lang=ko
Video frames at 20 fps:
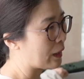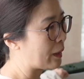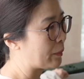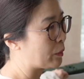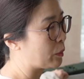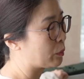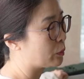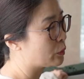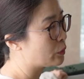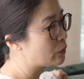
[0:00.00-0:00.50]

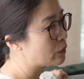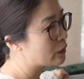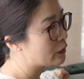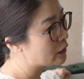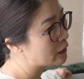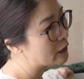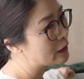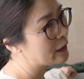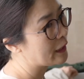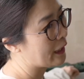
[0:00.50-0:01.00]
가볍고
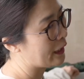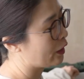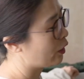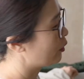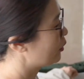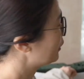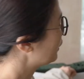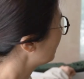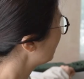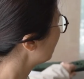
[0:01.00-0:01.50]
튼튼해요.
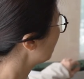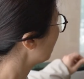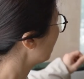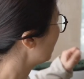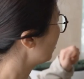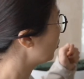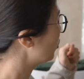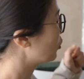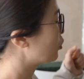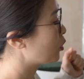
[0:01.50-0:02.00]

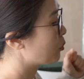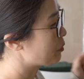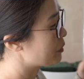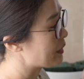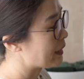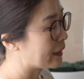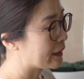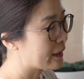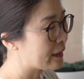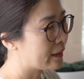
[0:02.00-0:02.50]
어,
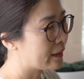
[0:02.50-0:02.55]
무겁지 않기